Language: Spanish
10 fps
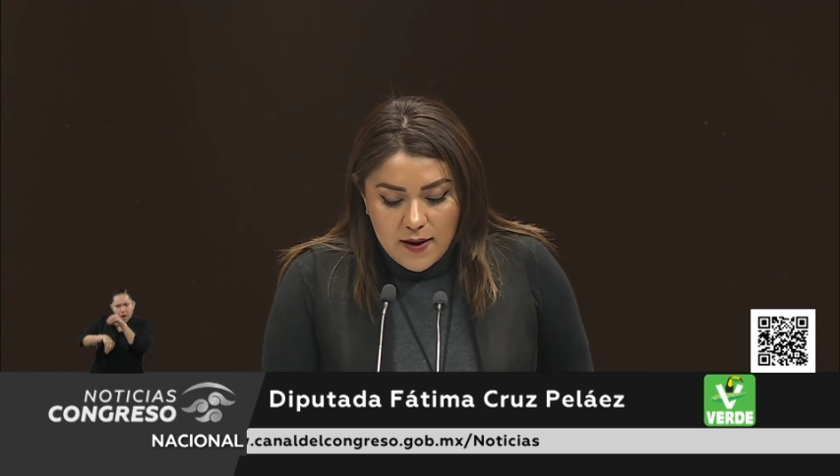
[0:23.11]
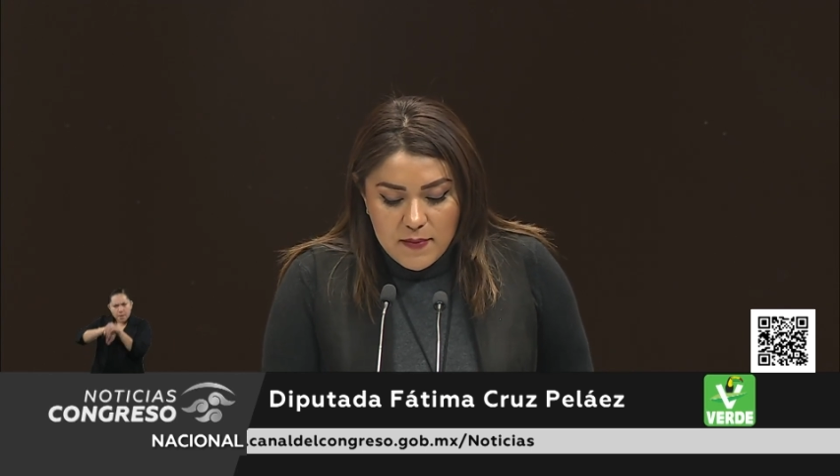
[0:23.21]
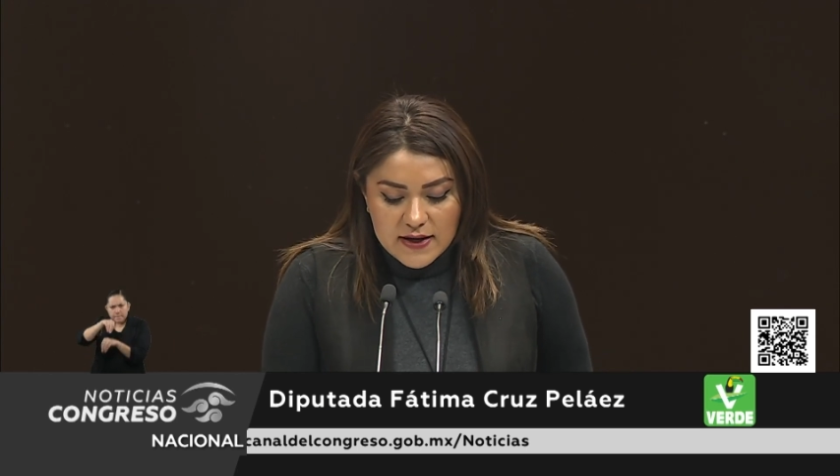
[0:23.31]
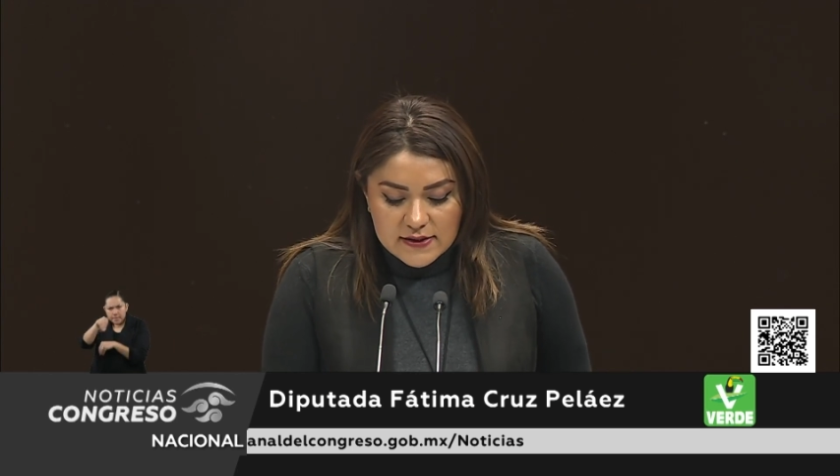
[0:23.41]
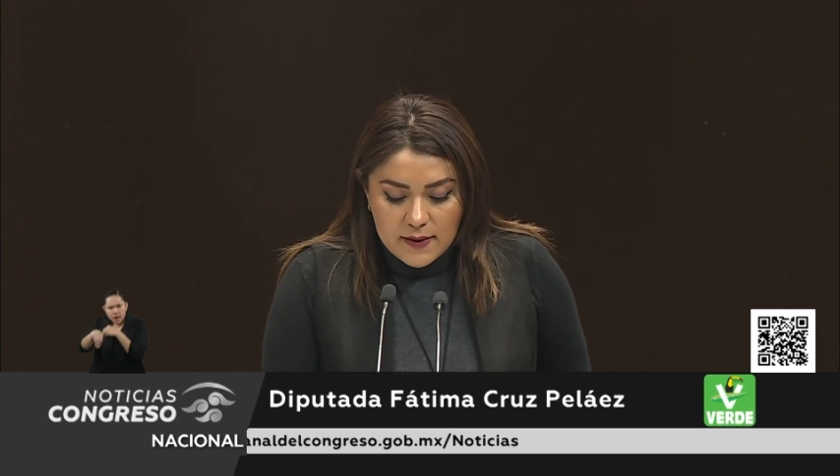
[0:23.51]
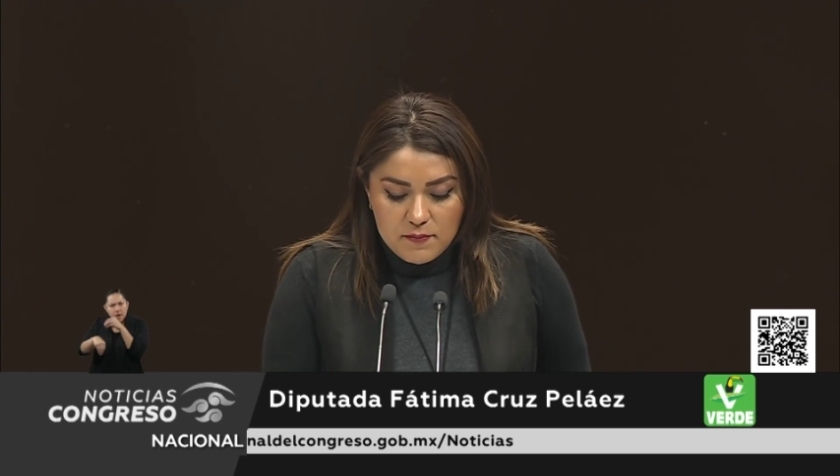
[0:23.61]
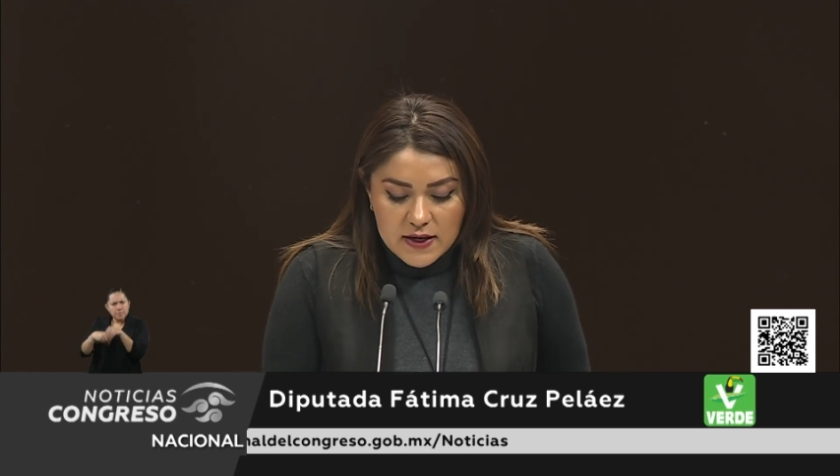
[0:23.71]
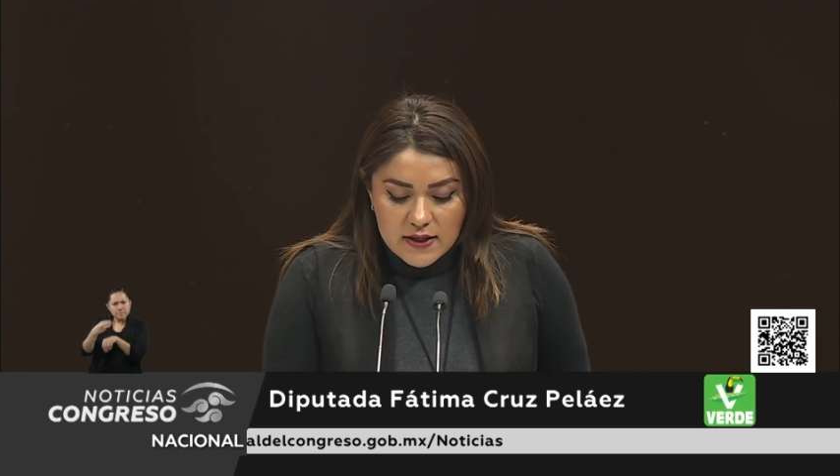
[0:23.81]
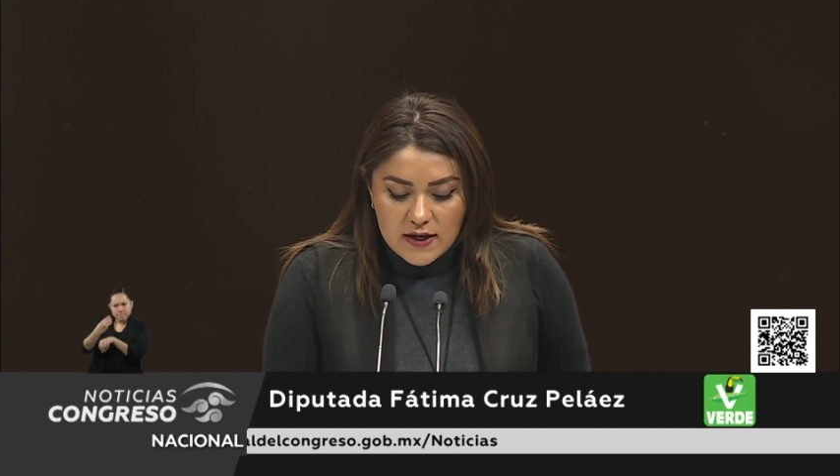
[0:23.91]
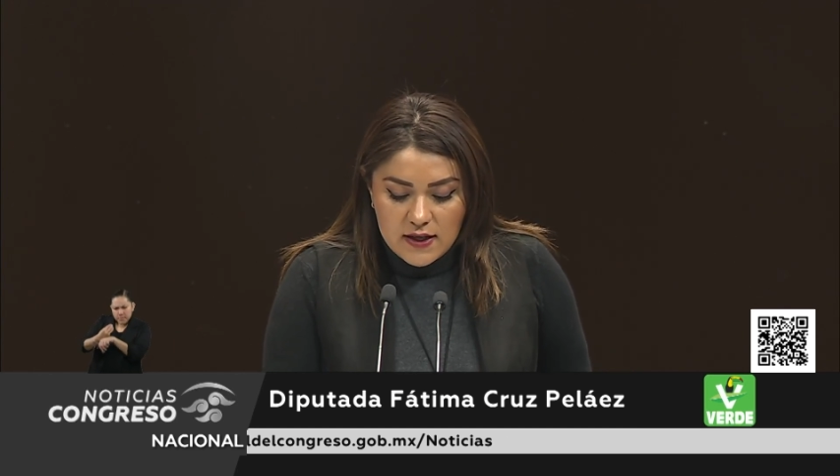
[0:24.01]
más de
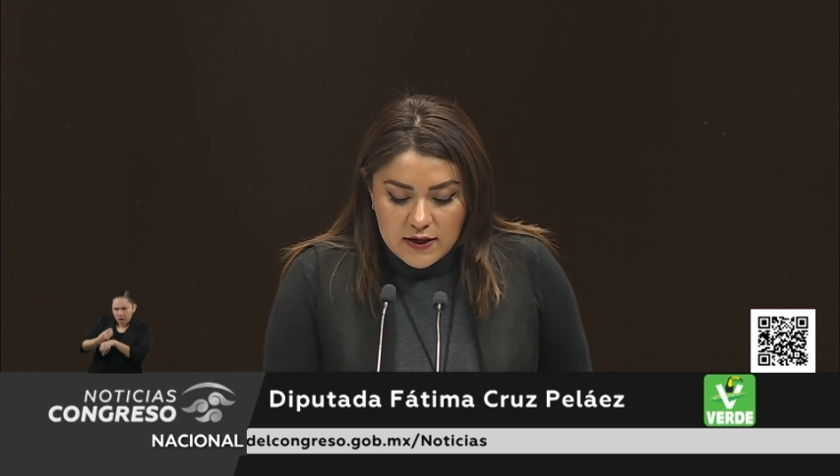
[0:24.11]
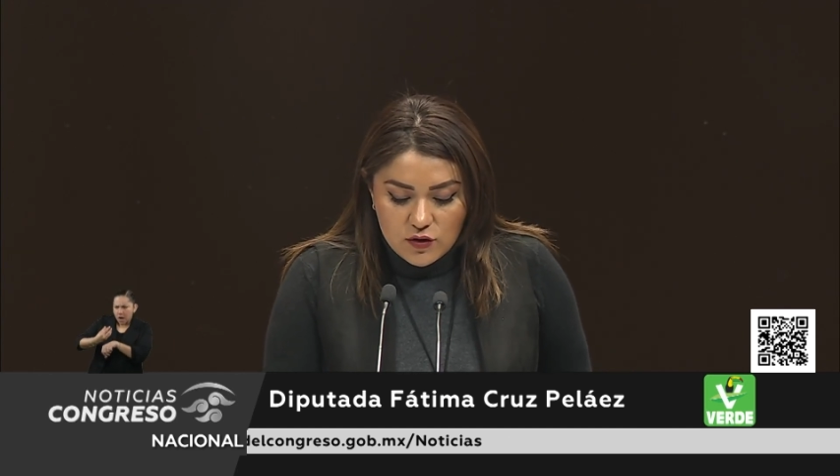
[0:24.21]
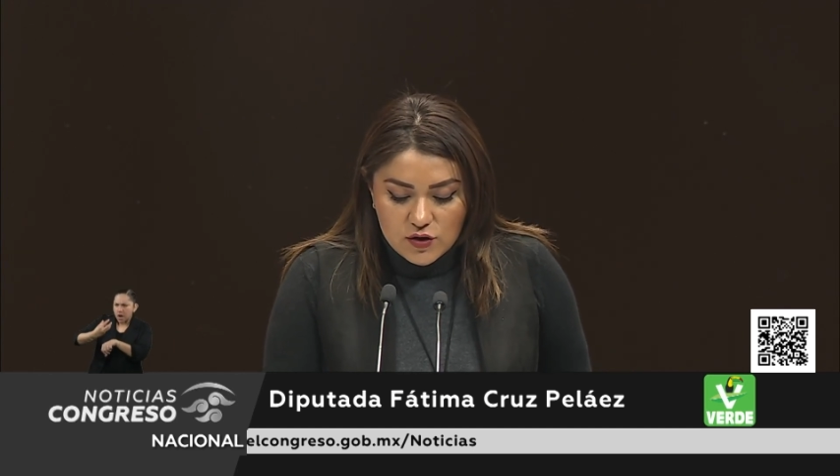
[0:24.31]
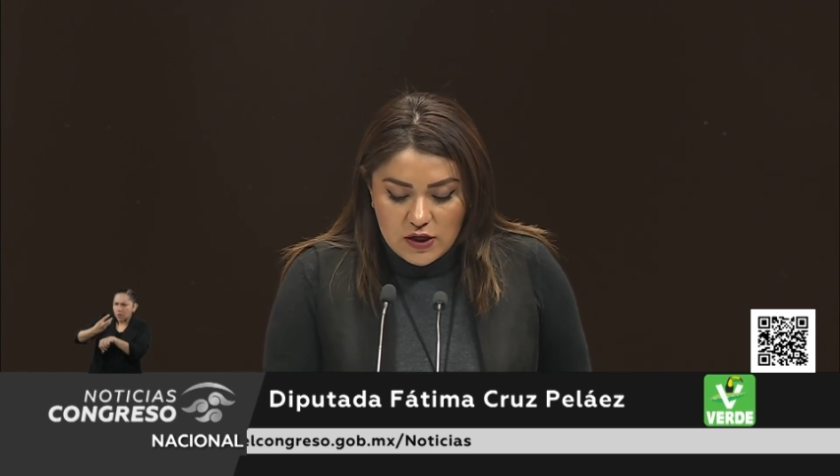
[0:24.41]
1.500